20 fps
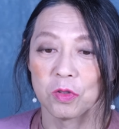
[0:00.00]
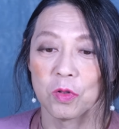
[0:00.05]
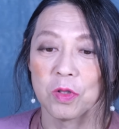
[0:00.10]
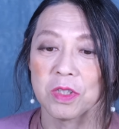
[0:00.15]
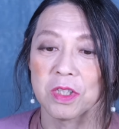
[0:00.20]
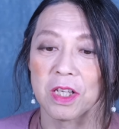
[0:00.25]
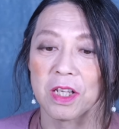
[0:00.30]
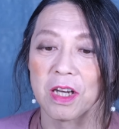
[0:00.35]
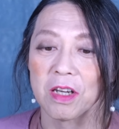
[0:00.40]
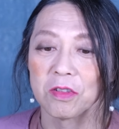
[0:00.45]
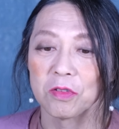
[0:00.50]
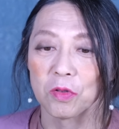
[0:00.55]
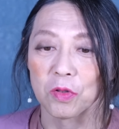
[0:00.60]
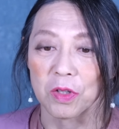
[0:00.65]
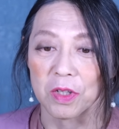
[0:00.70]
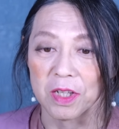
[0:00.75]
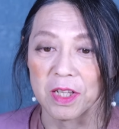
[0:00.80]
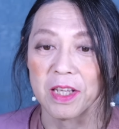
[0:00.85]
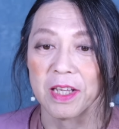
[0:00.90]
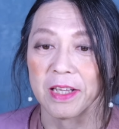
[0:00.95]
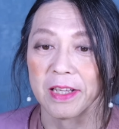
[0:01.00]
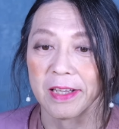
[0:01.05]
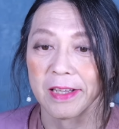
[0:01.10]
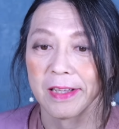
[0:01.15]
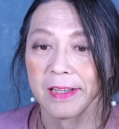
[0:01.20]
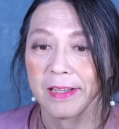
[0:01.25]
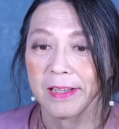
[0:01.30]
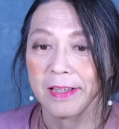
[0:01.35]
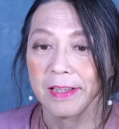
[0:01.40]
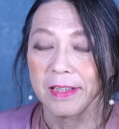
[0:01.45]
消費税入れるときに、
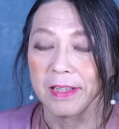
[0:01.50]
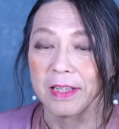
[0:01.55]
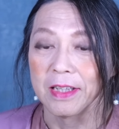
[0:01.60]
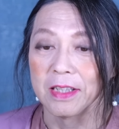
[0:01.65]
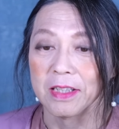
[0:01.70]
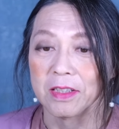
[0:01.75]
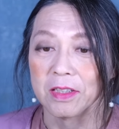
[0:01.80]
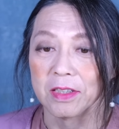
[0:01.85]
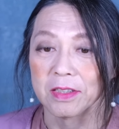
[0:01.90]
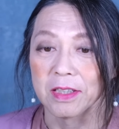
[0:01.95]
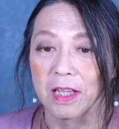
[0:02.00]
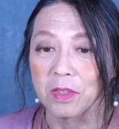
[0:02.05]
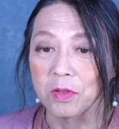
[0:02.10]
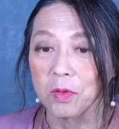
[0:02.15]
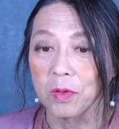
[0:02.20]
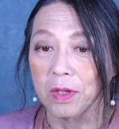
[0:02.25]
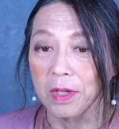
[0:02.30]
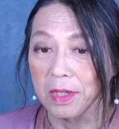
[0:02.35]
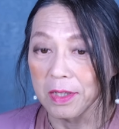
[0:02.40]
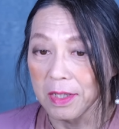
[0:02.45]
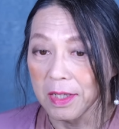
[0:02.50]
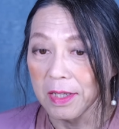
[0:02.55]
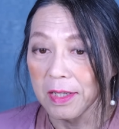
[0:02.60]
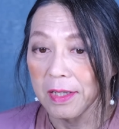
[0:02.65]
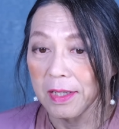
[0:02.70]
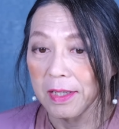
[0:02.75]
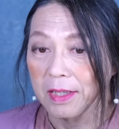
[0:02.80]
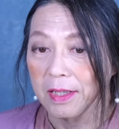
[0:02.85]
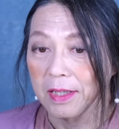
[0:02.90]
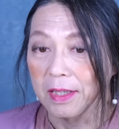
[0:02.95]
えー、最初からね、
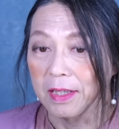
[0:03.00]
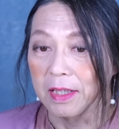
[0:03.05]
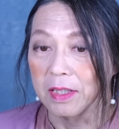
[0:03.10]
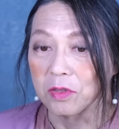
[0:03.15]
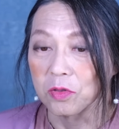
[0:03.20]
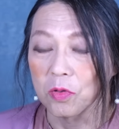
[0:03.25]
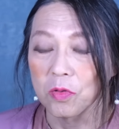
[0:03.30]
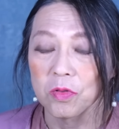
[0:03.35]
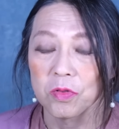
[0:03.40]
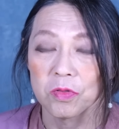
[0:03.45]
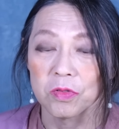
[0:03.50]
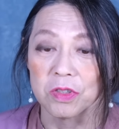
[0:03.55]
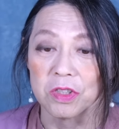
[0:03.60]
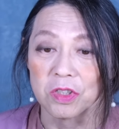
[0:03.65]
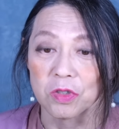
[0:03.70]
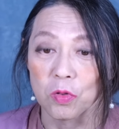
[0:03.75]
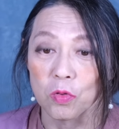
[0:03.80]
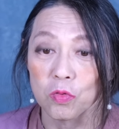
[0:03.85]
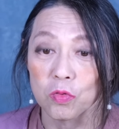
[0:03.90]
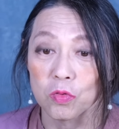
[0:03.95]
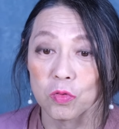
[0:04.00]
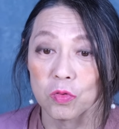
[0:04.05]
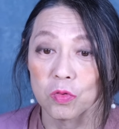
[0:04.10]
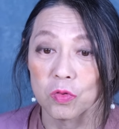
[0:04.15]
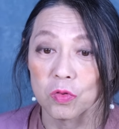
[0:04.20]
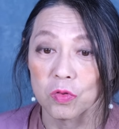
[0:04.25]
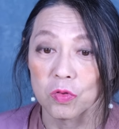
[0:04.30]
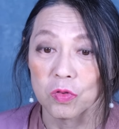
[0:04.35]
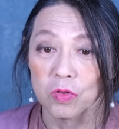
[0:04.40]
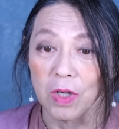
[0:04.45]
えー、そういうふうにしと
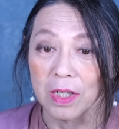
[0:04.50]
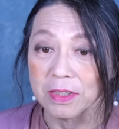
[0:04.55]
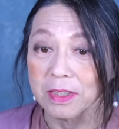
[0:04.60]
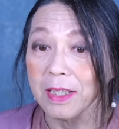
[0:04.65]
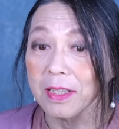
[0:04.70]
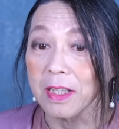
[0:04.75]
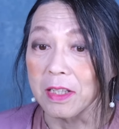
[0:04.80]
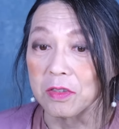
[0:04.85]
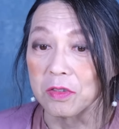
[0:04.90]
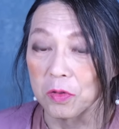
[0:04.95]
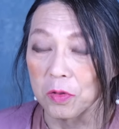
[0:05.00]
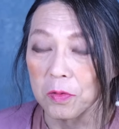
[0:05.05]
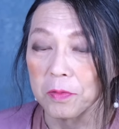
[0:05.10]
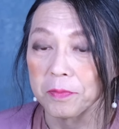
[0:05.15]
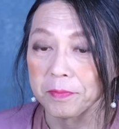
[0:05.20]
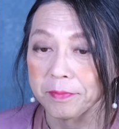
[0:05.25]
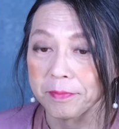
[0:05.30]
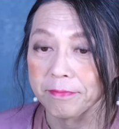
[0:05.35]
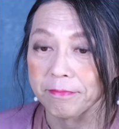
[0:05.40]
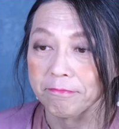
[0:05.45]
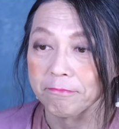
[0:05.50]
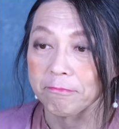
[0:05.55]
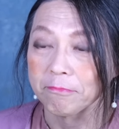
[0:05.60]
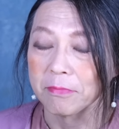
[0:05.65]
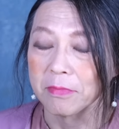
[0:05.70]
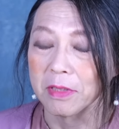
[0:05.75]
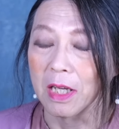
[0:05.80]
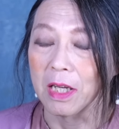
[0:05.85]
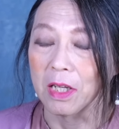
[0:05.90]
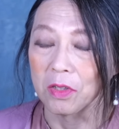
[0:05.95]
くはずだったんですよ。
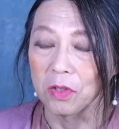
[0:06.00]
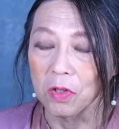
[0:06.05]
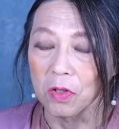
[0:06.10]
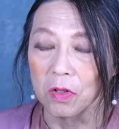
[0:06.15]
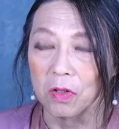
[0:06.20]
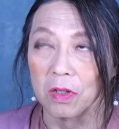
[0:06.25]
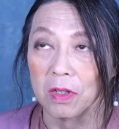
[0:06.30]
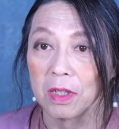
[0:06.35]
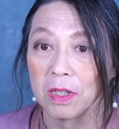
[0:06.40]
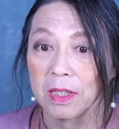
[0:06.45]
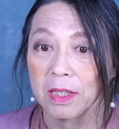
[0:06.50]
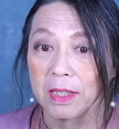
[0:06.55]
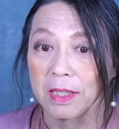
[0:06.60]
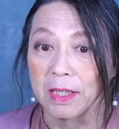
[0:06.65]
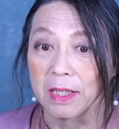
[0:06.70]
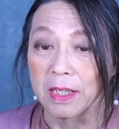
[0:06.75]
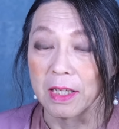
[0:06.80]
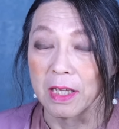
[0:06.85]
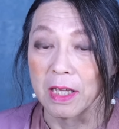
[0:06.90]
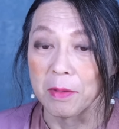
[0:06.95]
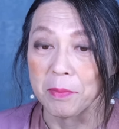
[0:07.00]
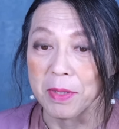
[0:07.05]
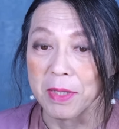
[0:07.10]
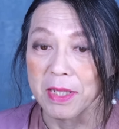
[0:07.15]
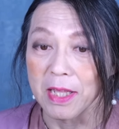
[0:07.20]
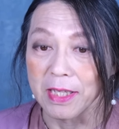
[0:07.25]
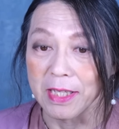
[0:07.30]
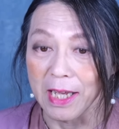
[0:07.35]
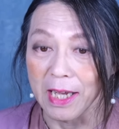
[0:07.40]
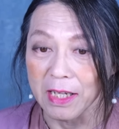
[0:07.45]
だけど、えー、み
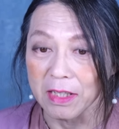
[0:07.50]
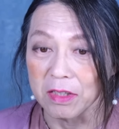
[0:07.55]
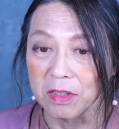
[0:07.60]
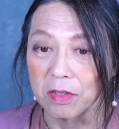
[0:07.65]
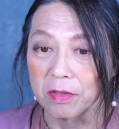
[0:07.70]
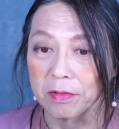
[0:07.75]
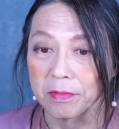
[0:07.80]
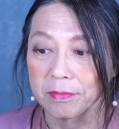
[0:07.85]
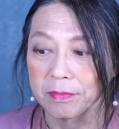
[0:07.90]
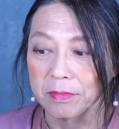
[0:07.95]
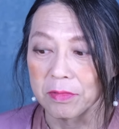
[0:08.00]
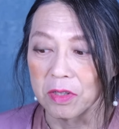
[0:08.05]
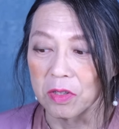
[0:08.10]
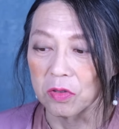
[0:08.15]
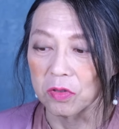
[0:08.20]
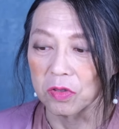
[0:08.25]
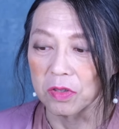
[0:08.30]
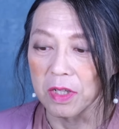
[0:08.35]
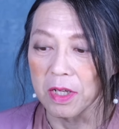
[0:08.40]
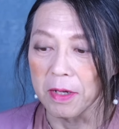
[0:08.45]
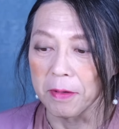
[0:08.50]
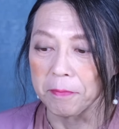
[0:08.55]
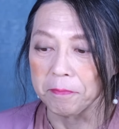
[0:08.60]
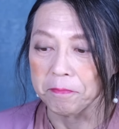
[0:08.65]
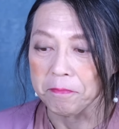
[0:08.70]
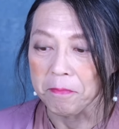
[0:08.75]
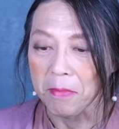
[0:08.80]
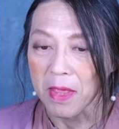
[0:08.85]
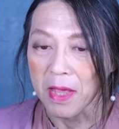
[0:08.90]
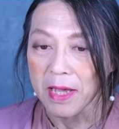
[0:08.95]
んな嫌がってるっていうことで、
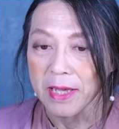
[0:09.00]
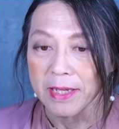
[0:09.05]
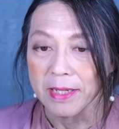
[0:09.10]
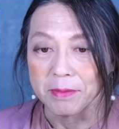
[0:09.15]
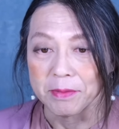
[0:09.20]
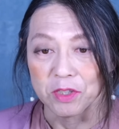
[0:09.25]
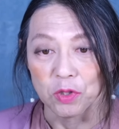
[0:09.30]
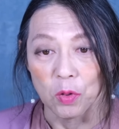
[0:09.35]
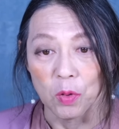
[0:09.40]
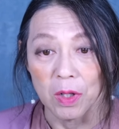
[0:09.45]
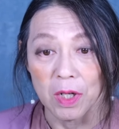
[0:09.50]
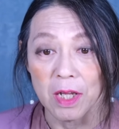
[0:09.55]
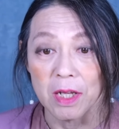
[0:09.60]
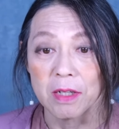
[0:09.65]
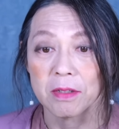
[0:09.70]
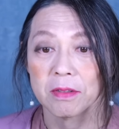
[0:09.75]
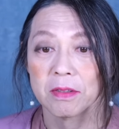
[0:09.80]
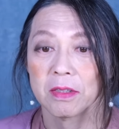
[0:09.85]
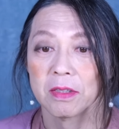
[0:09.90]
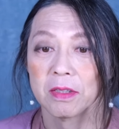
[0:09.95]
しょうがない。